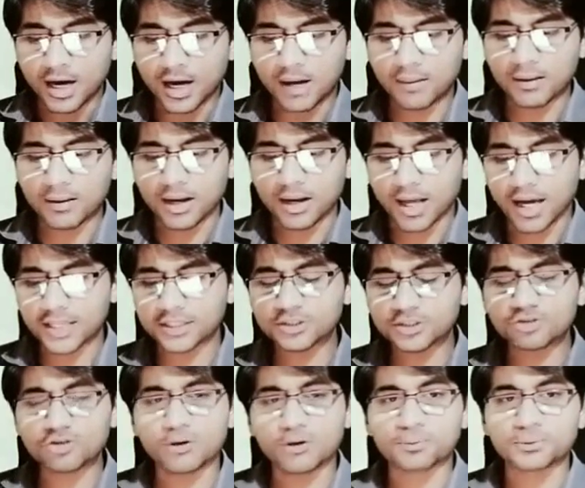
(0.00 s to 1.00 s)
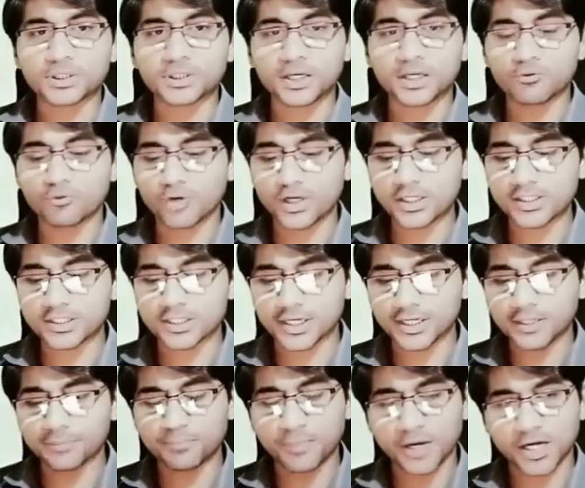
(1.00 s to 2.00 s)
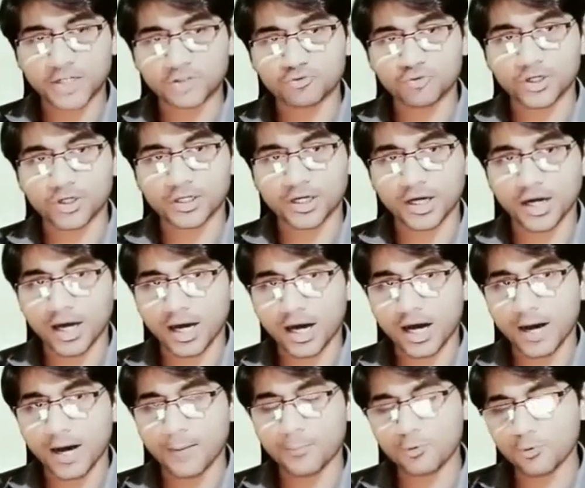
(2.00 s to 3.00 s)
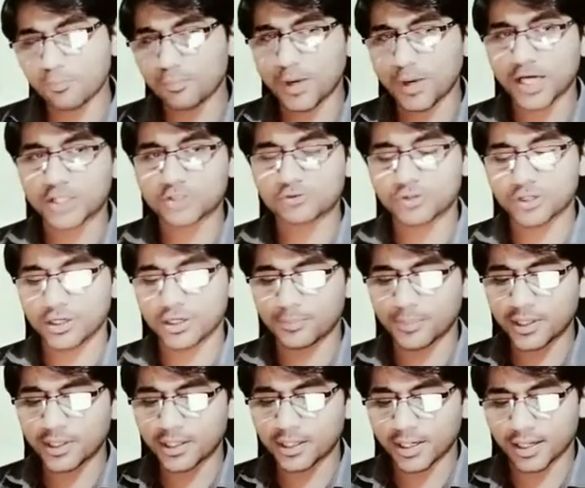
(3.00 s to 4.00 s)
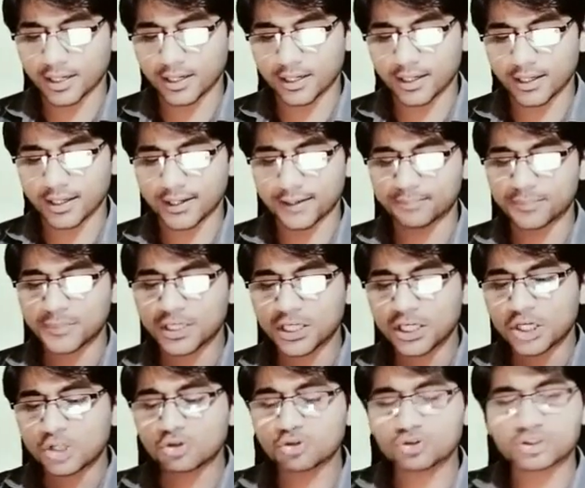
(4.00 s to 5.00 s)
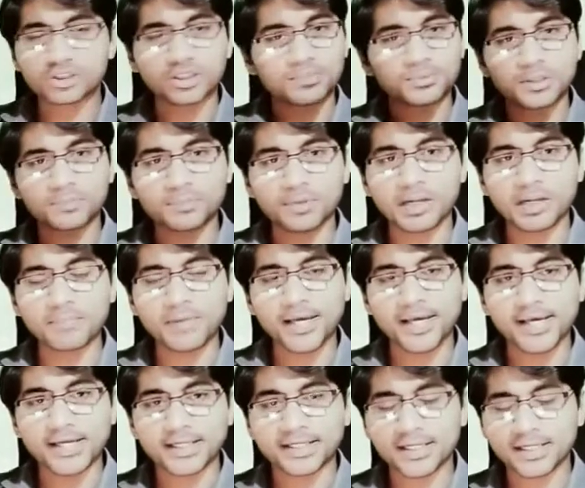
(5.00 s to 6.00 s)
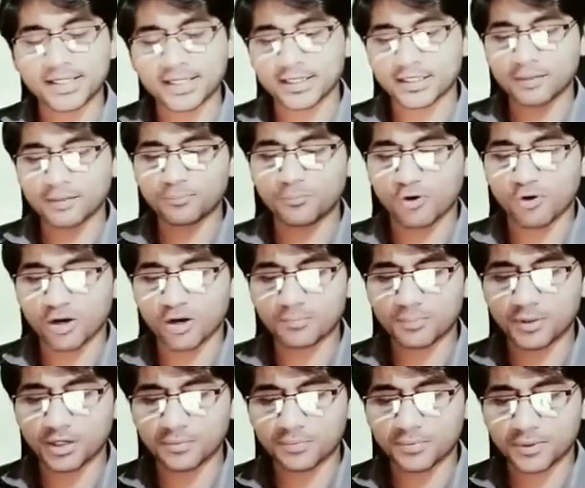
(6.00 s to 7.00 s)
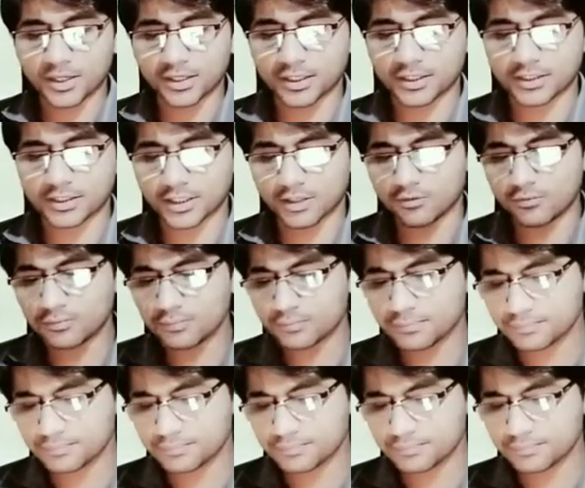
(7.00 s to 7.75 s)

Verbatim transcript: और लास्ट जो ऑप्शन है वो है सेट पासवर्ड का आपको पासवर्ड यहाँ पर डालना है तो सबसे पहले मैं एक एक करके फॉर्म फिलअप कर देता हूँ